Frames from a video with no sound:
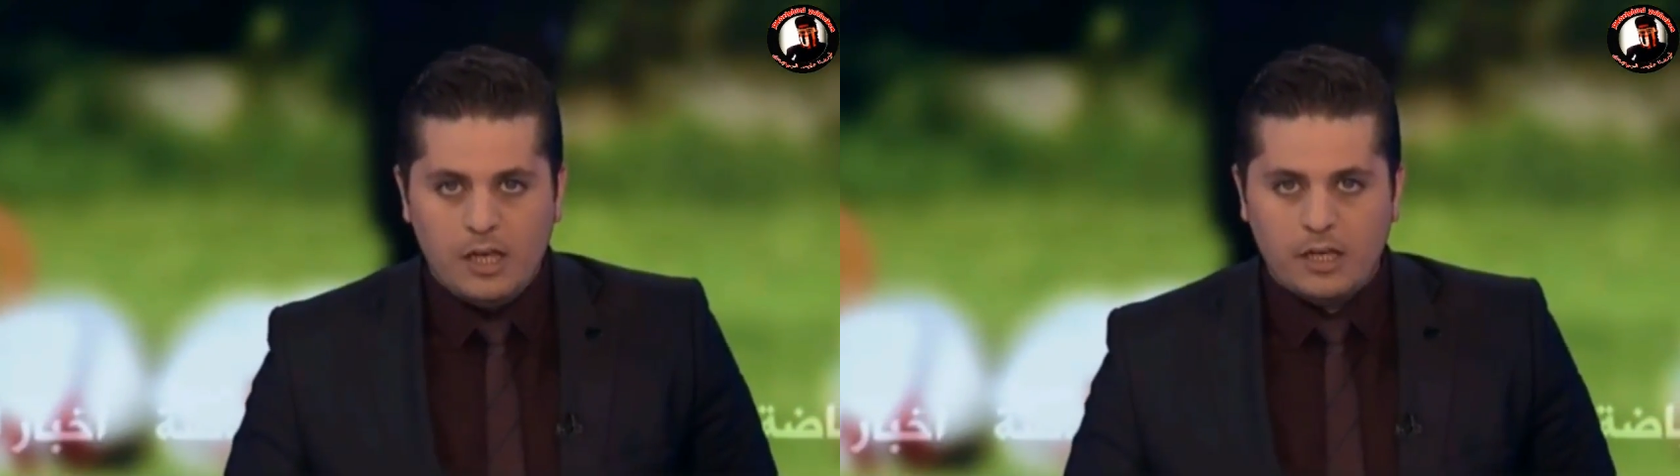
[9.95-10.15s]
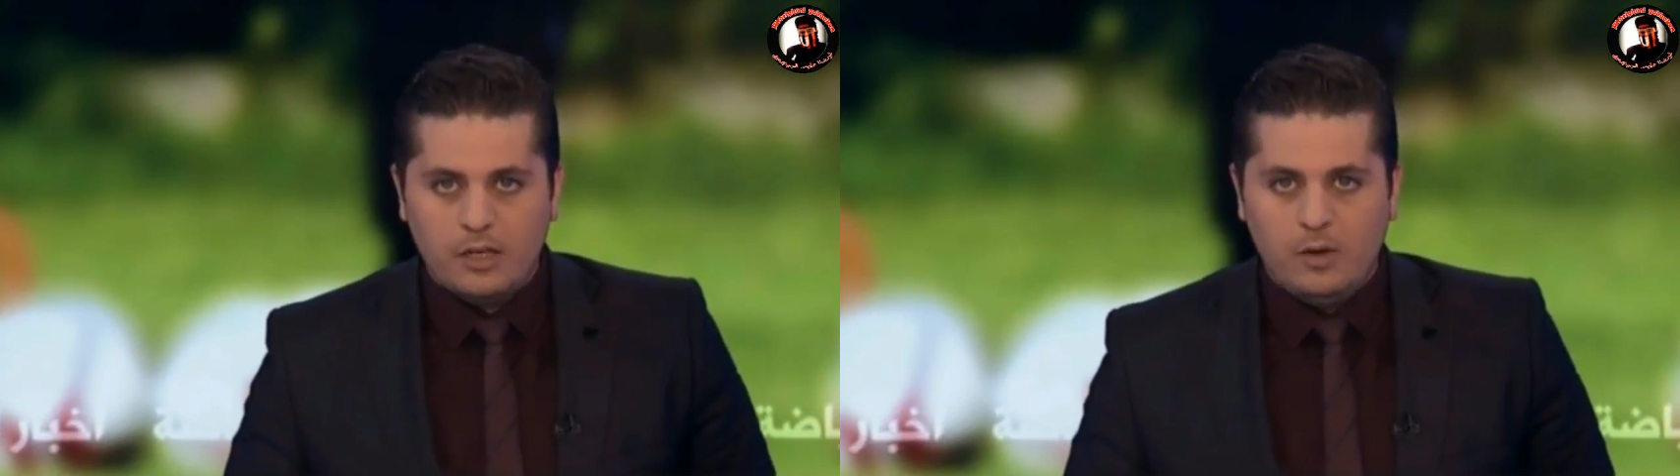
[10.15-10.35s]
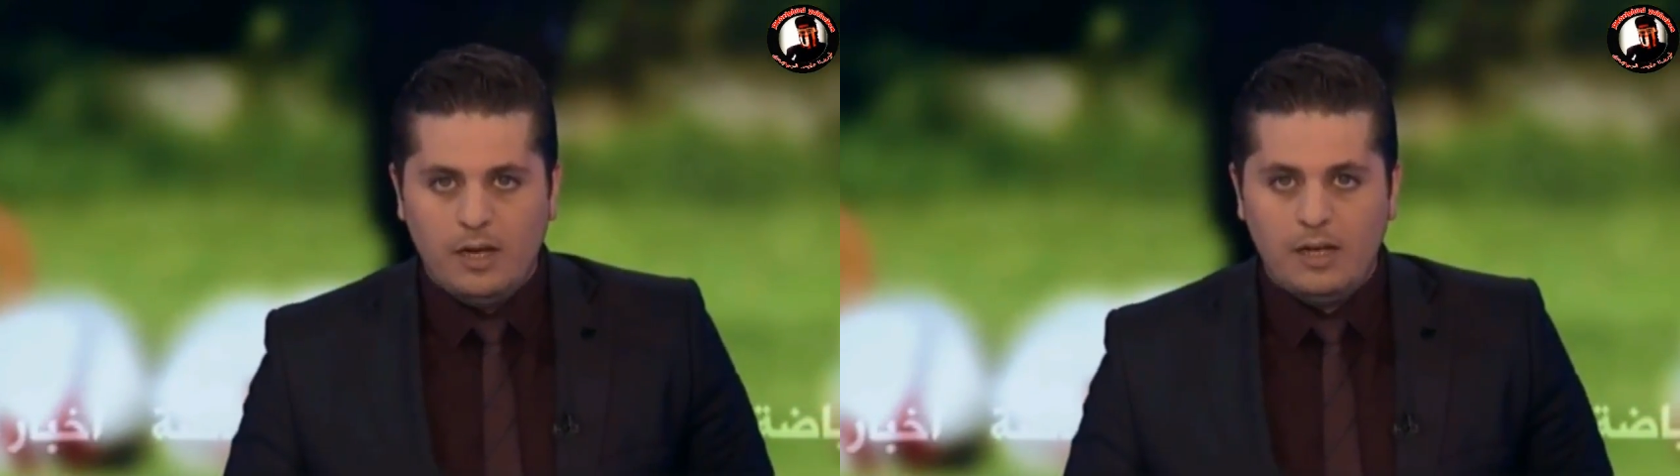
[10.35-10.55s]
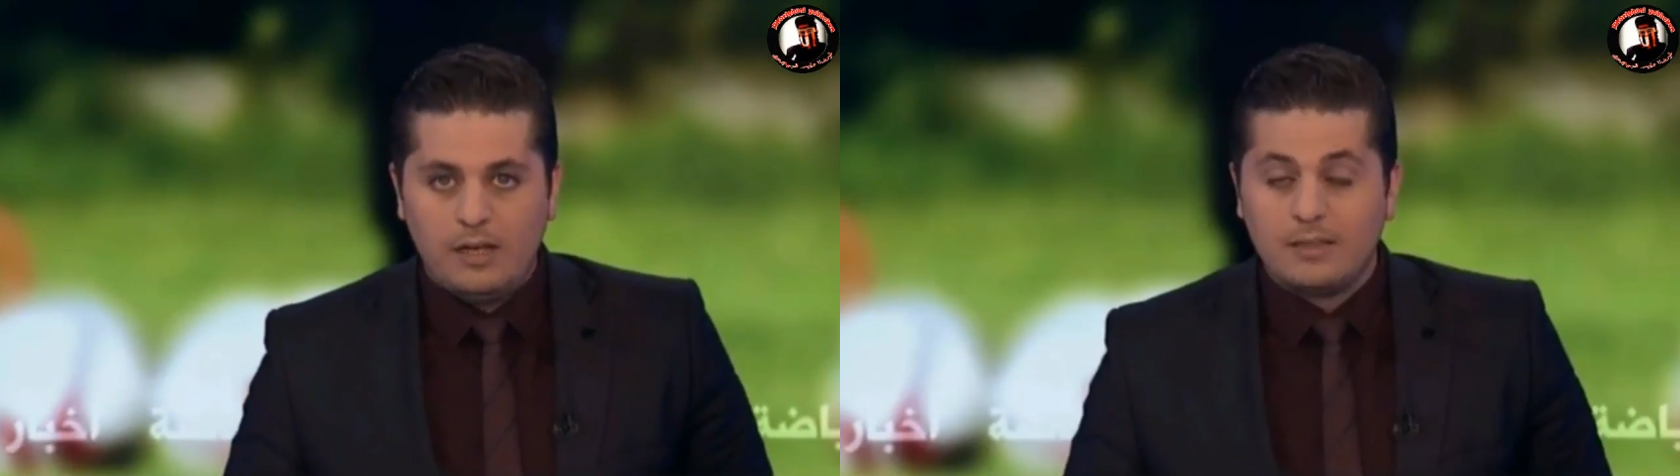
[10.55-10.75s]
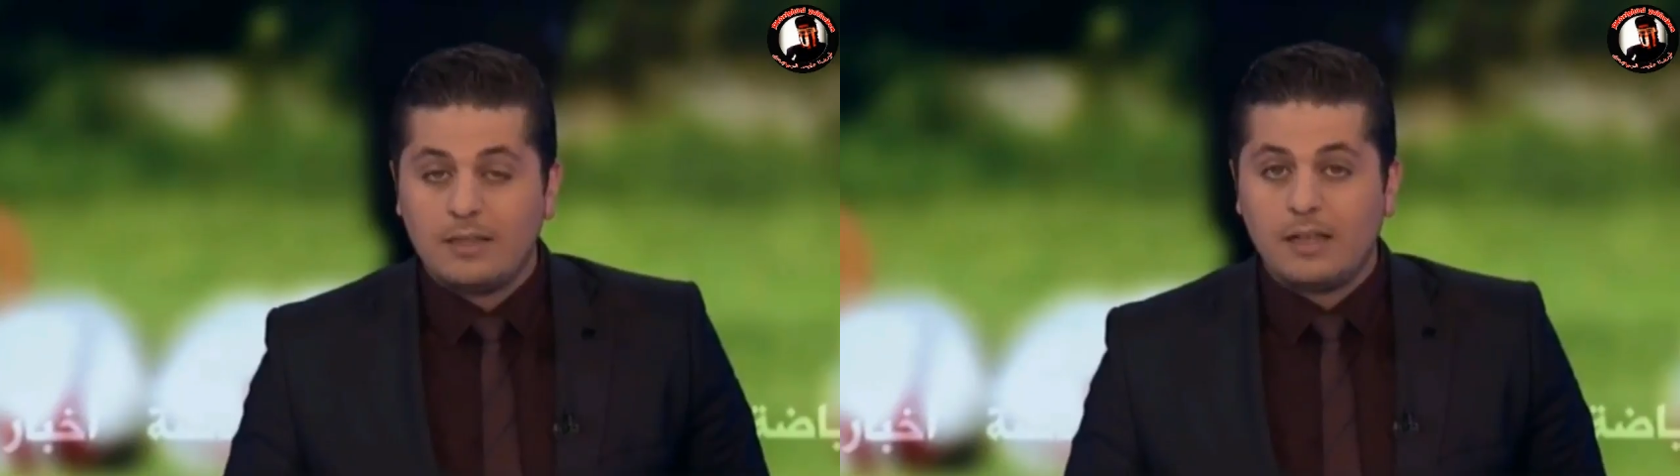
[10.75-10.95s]

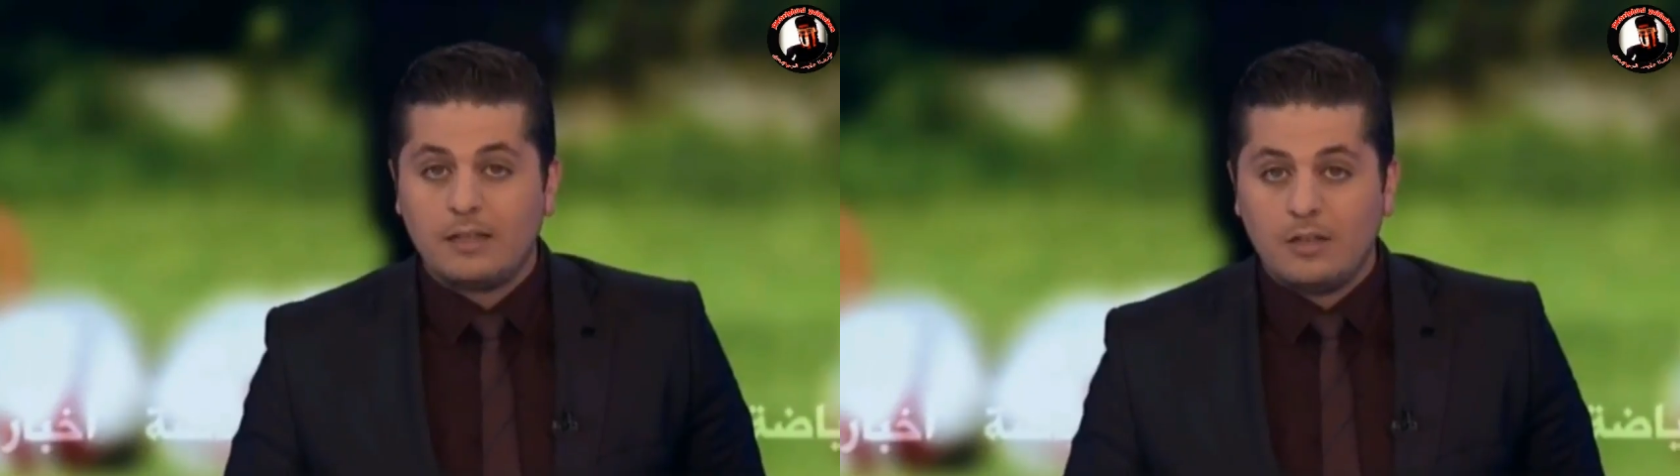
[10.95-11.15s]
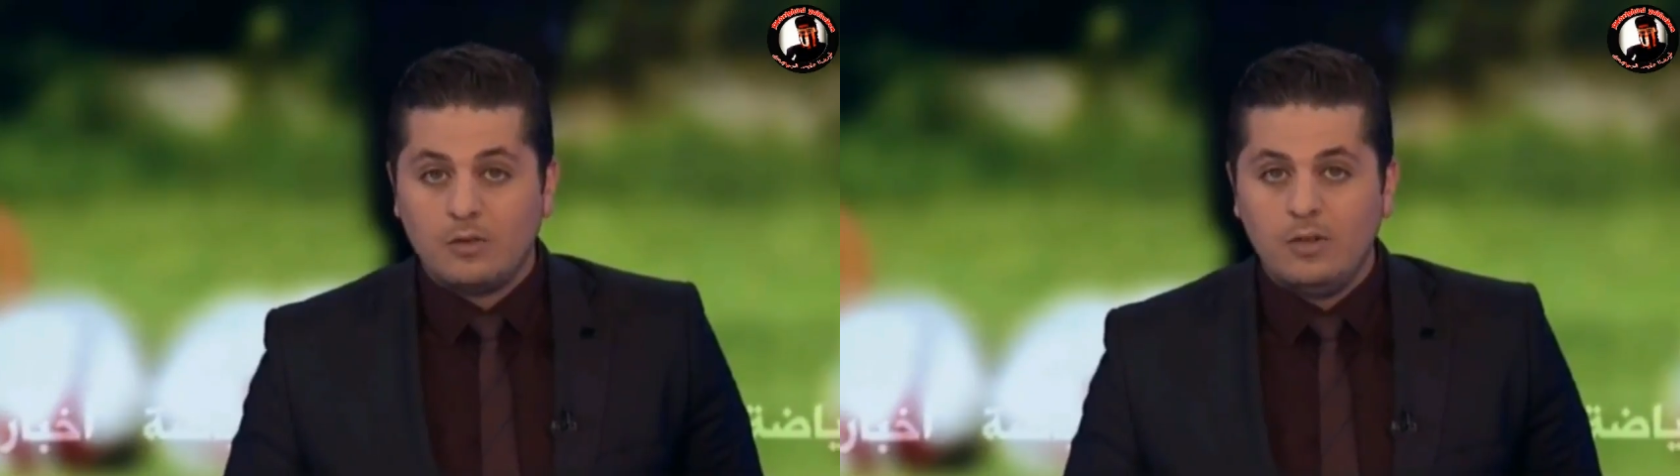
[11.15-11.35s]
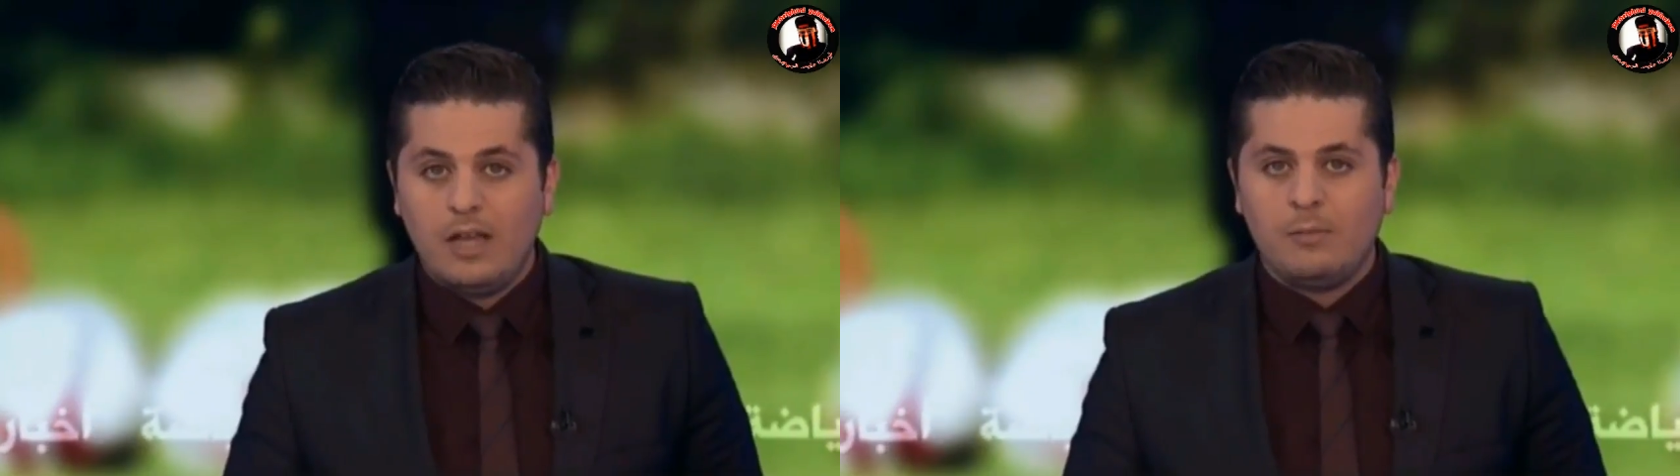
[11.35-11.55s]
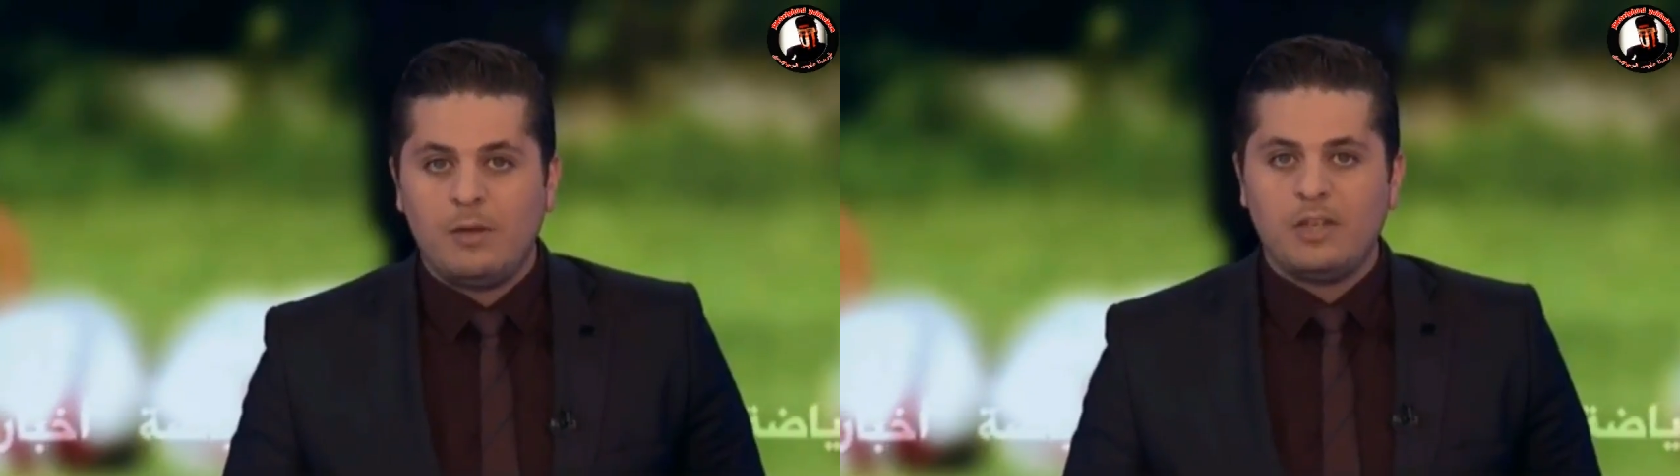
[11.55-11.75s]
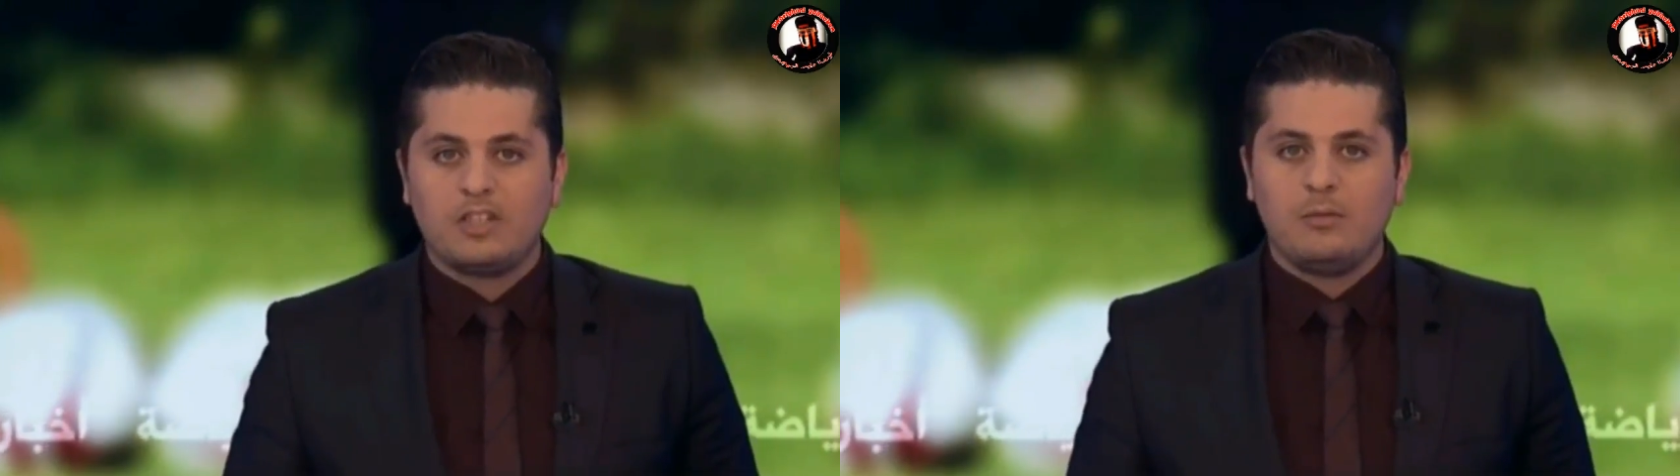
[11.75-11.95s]
آخرها سقطة
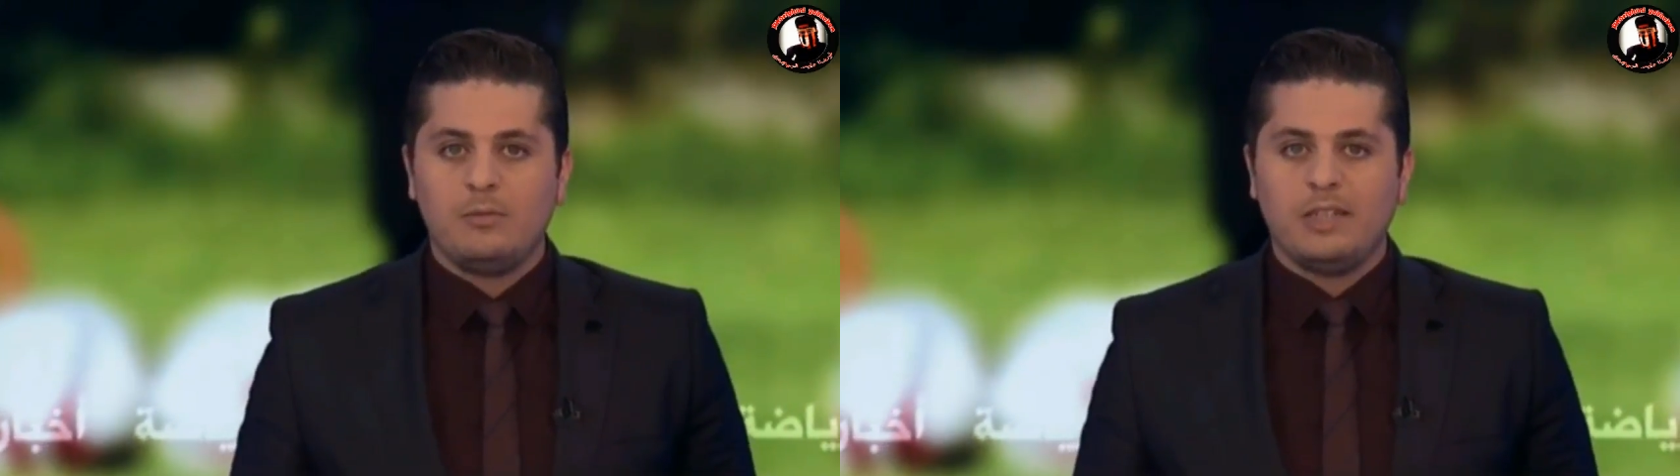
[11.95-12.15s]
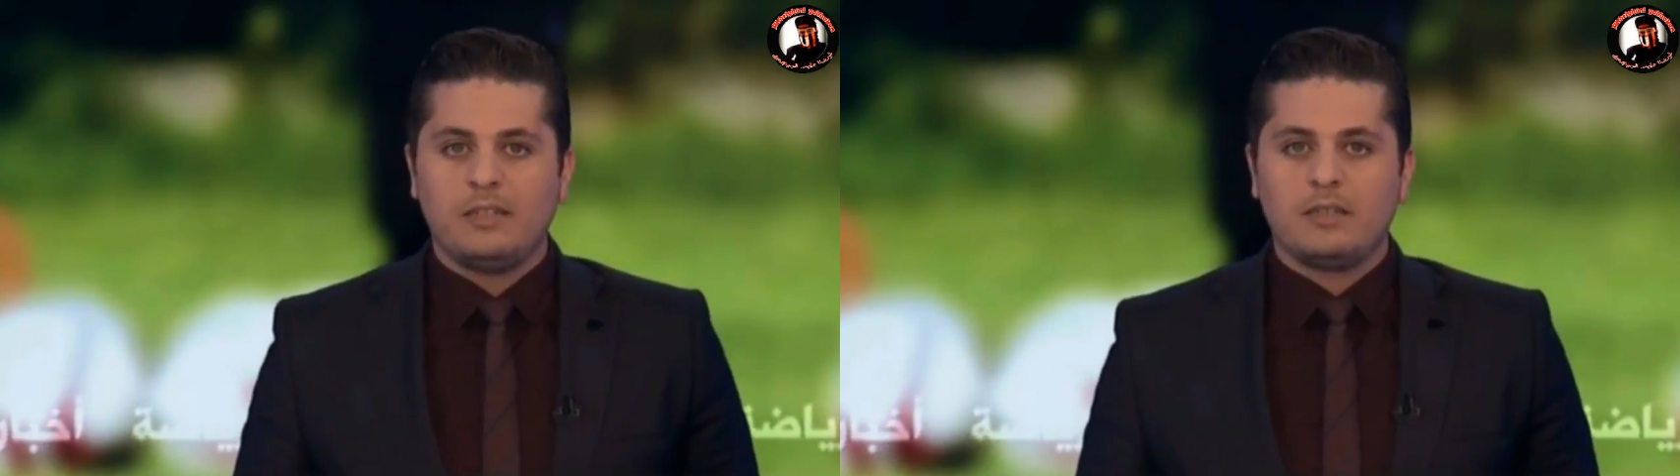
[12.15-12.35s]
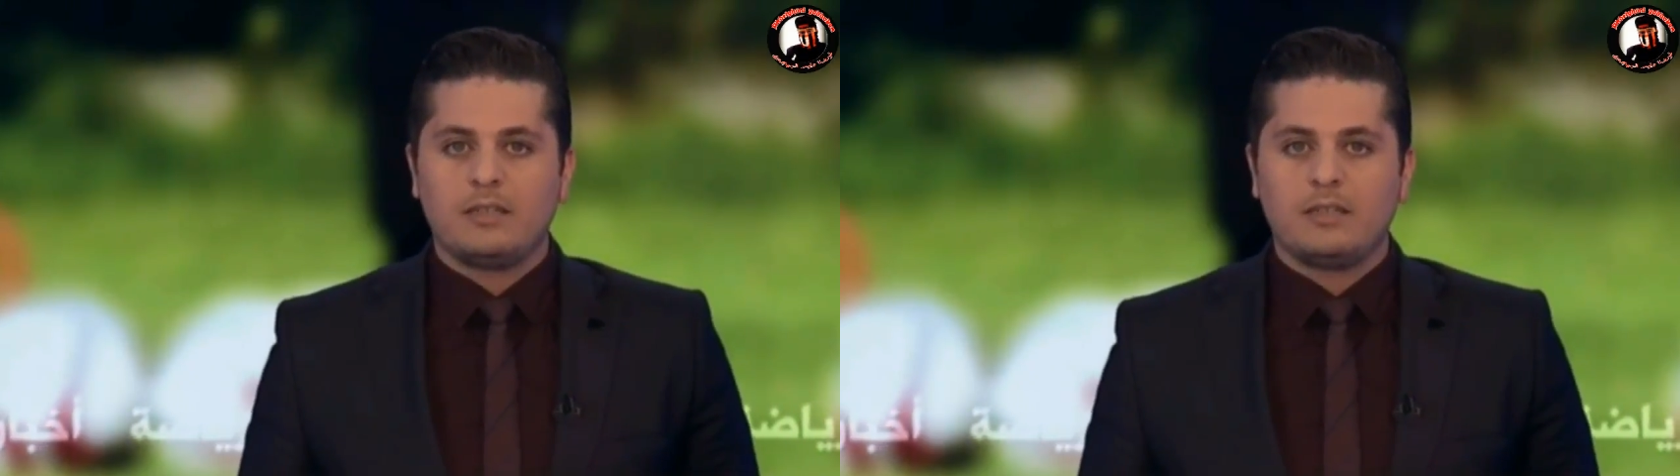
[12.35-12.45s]
أمام شبيبة